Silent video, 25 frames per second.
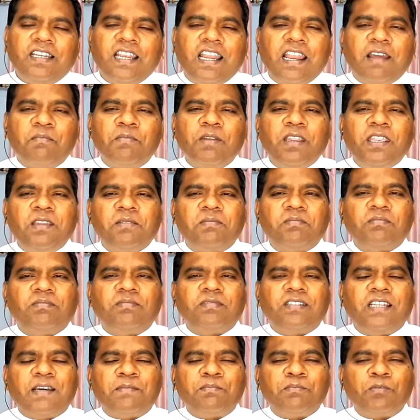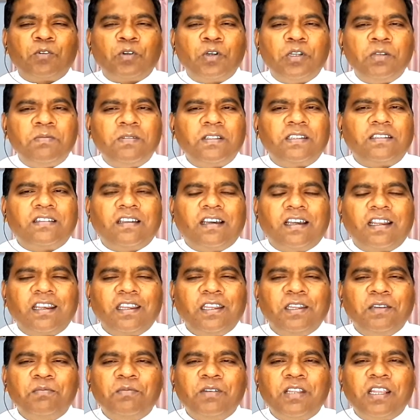நம்மையும் நம்
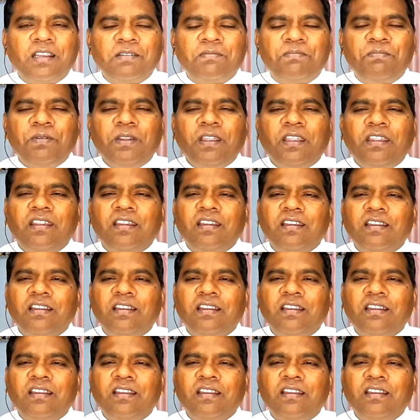குடும்பத்தாரையும் நிரப்பி